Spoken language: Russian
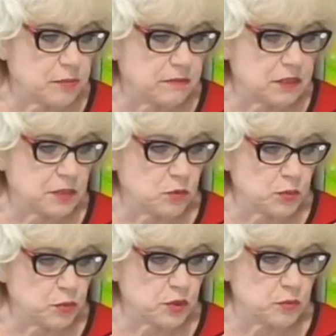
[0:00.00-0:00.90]
по вашему
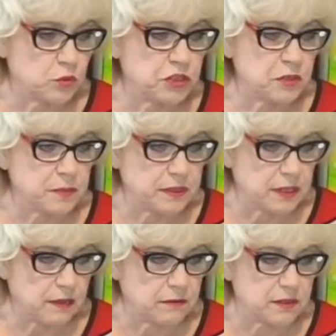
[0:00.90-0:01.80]
способу, очень
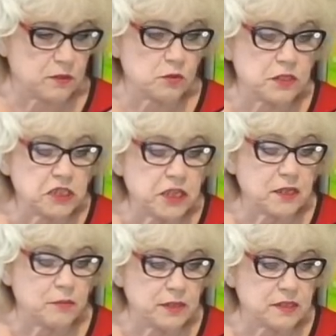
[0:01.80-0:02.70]
понравилось. Но
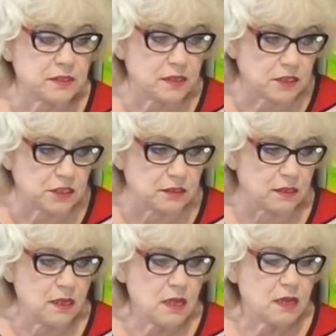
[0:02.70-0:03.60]
сначала было страшно,
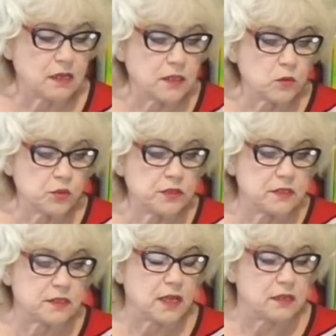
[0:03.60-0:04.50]
когда кусты
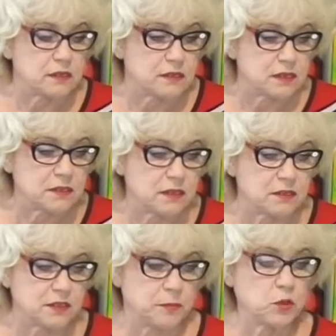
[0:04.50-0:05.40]
стали
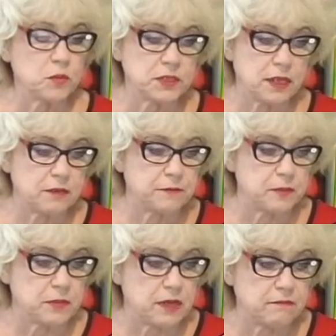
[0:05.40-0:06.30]
разрастаться, потом стало
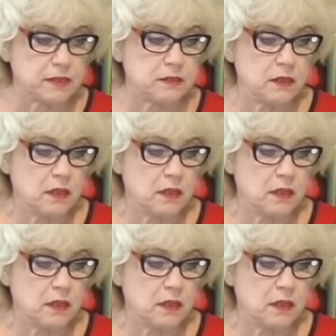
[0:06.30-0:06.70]
формировать,